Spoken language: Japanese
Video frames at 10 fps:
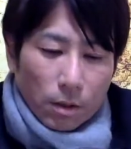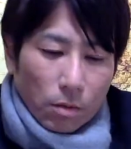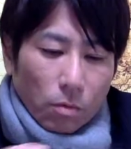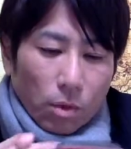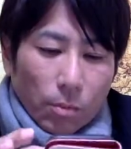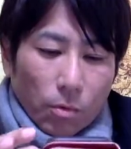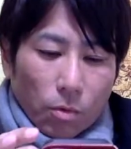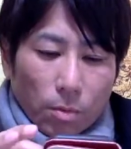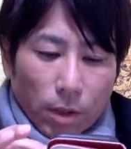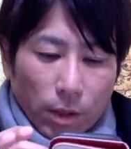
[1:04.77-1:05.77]
で、ここでも
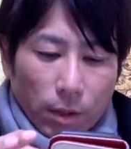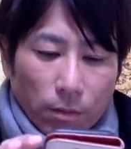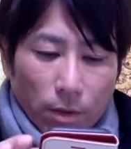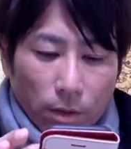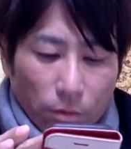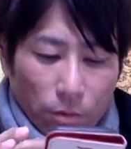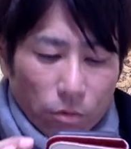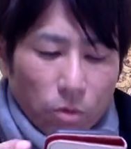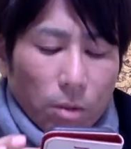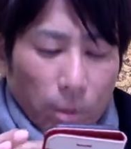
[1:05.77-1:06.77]
オーブがね、
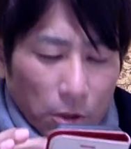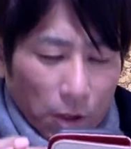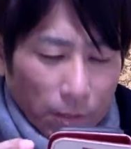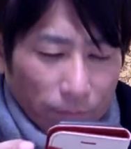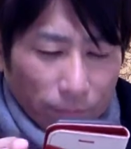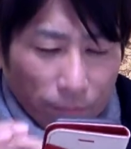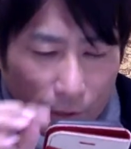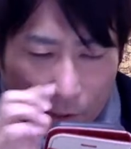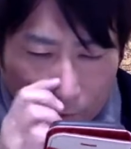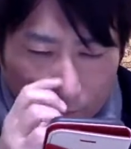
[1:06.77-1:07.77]
えー、映りました。
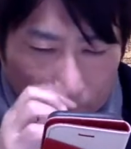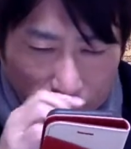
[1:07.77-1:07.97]
はい。